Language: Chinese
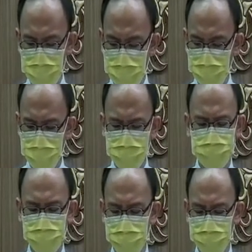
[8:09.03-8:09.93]
有人
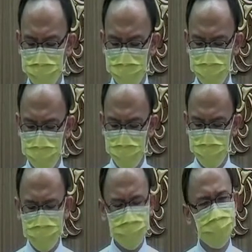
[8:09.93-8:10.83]
说：“
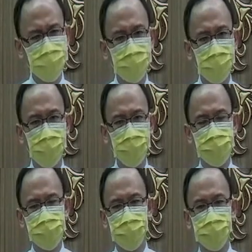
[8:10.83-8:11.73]
我怎么知道我
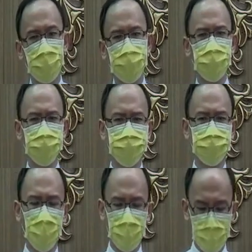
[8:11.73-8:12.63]
守道呢？
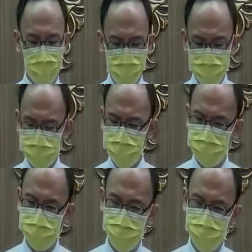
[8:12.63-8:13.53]
我怎么
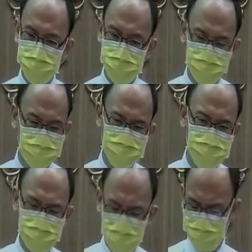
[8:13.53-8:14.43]
知道我守的是
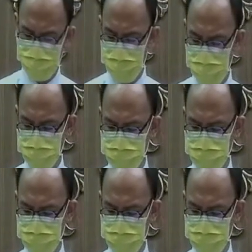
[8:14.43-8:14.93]
对的呢？